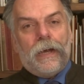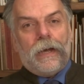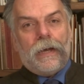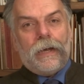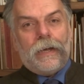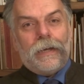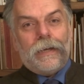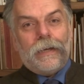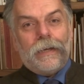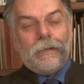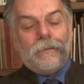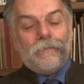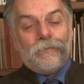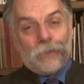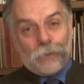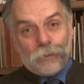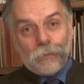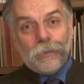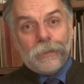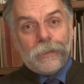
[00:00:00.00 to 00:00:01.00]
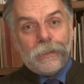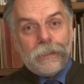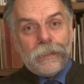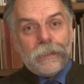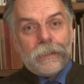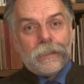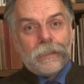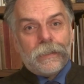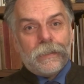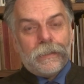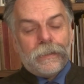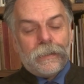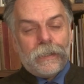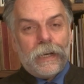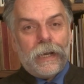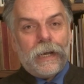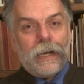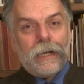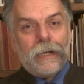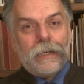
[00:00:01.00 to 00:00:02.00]
E, wśród nich
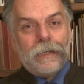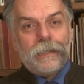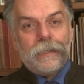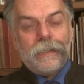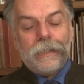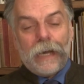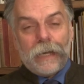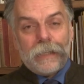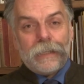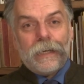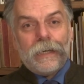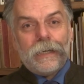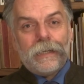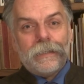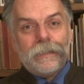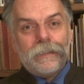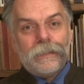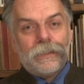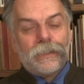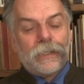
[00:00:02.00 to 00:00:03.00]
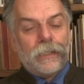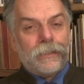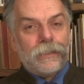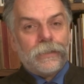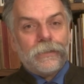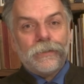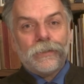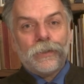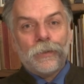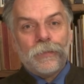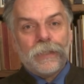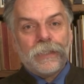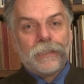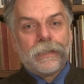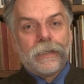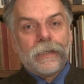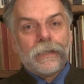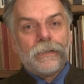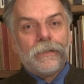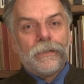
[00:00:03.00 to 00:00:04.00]
dla Jana III
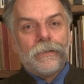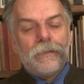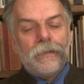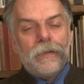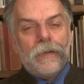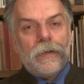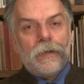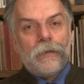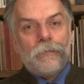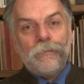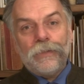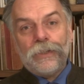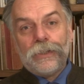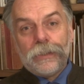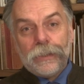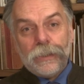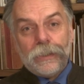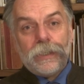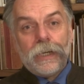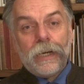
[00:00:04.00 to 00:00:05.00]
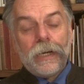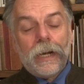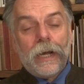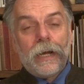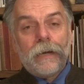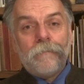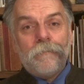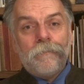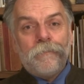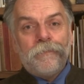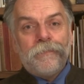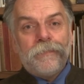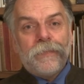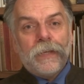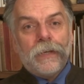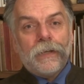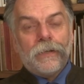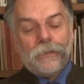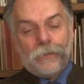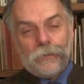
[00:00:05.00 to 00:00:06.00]
Sobieskiego, mściciela,
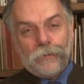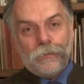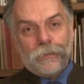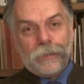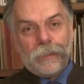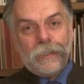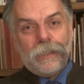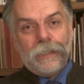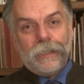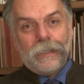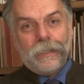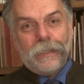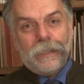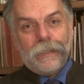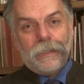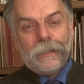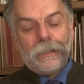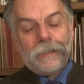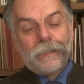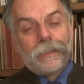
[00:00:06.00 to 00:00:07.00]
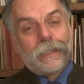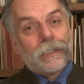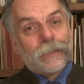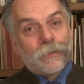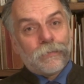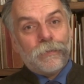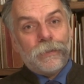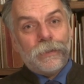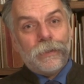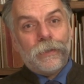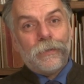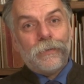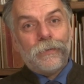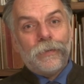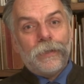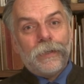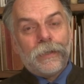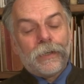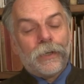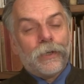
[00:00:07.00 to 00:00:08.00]
który
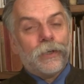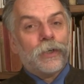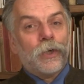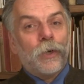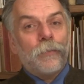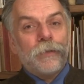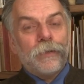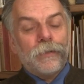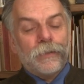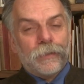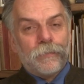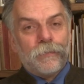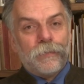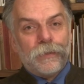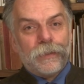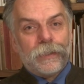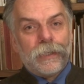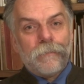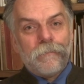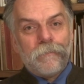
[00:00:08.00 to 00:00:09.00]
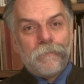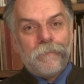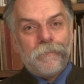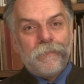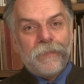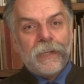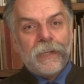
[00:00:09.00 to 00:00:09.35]
zasłynął, gromiąc potem